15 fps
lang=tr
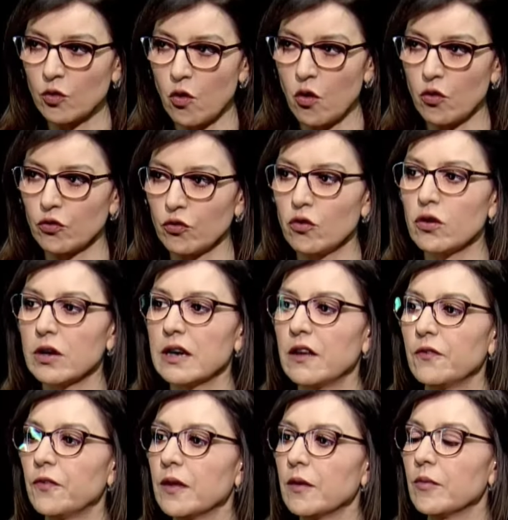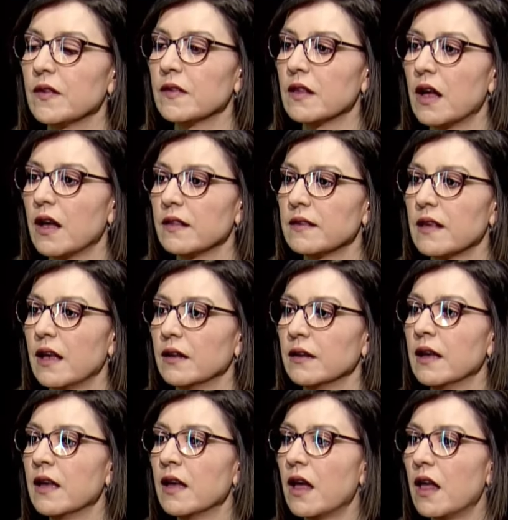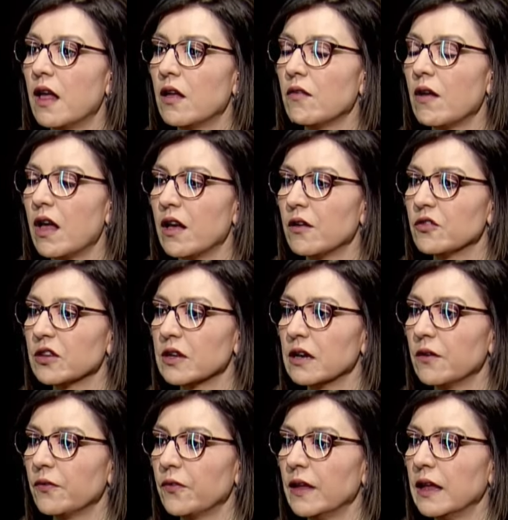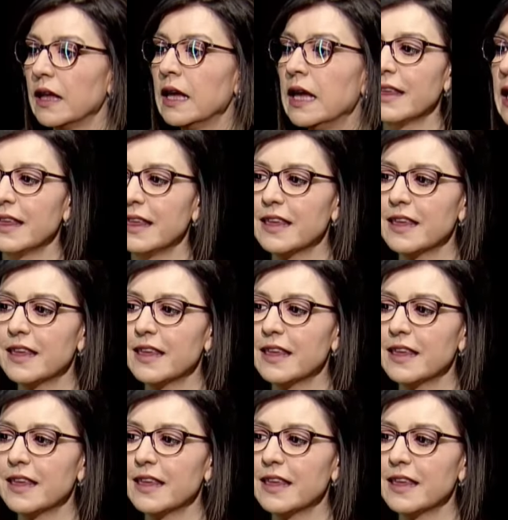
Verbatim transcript: Doğru, grafiğimiz zaten av-avcı grafiği.